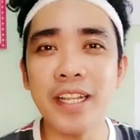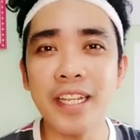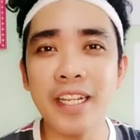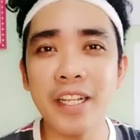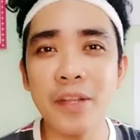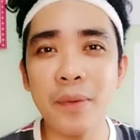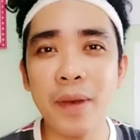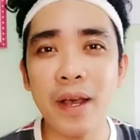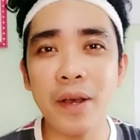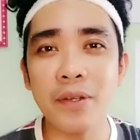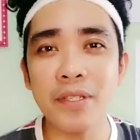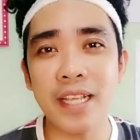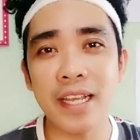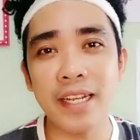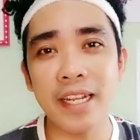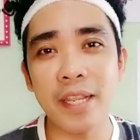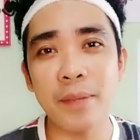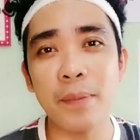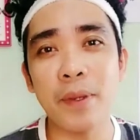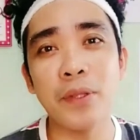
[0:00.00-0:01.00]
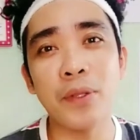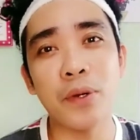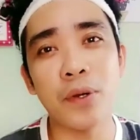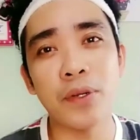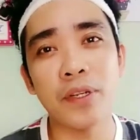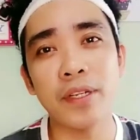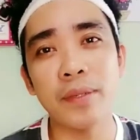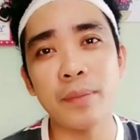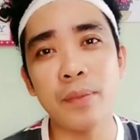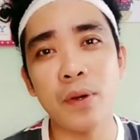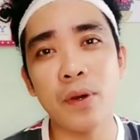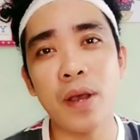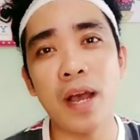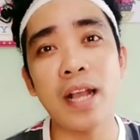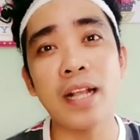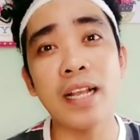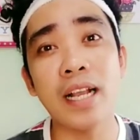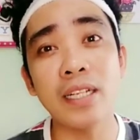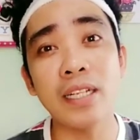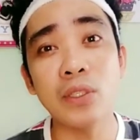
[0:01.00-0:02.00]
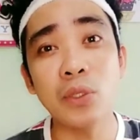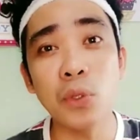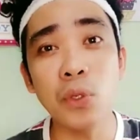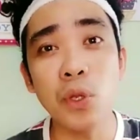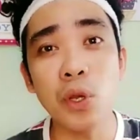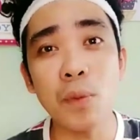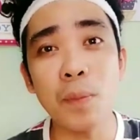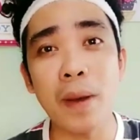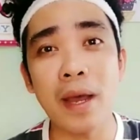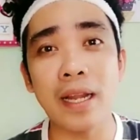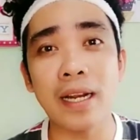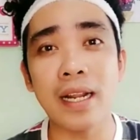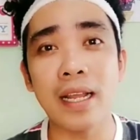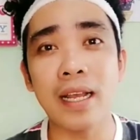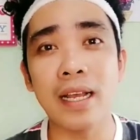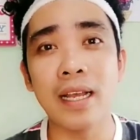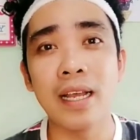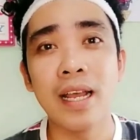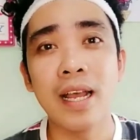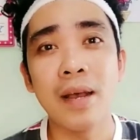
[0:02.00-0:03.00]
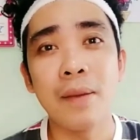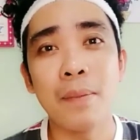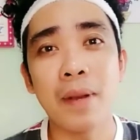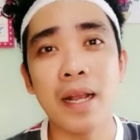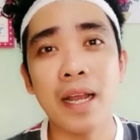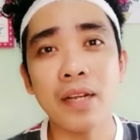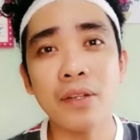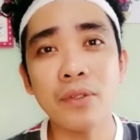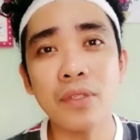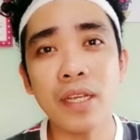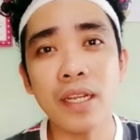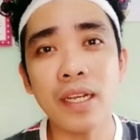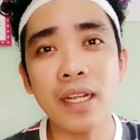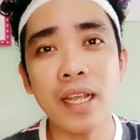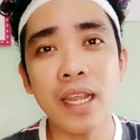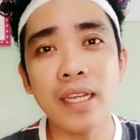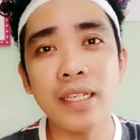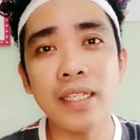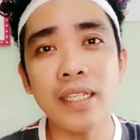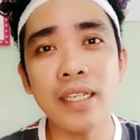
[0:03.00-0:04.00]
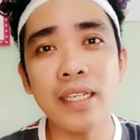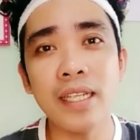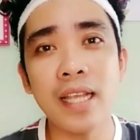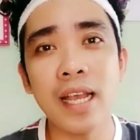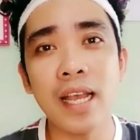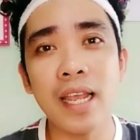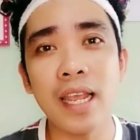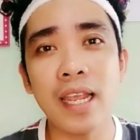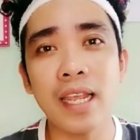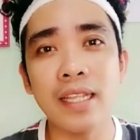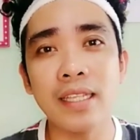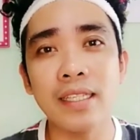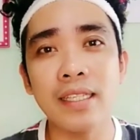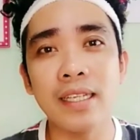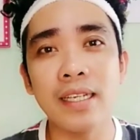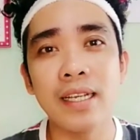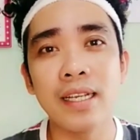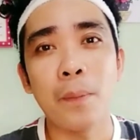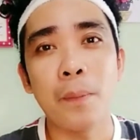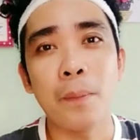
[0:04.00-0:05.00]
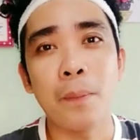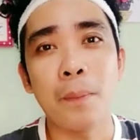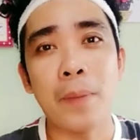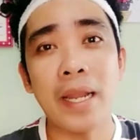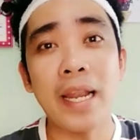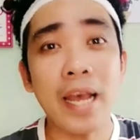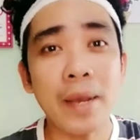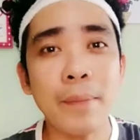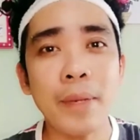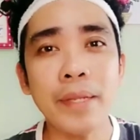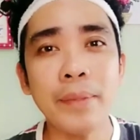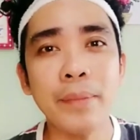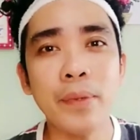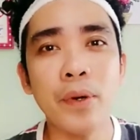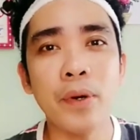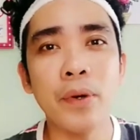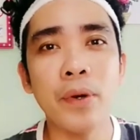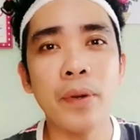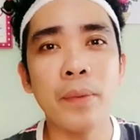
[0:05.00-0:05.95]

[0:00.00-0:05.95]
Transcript: na ginawa ko. Sana ay mo hanggang dulo para magkaroon ka ng idea and malaman mo,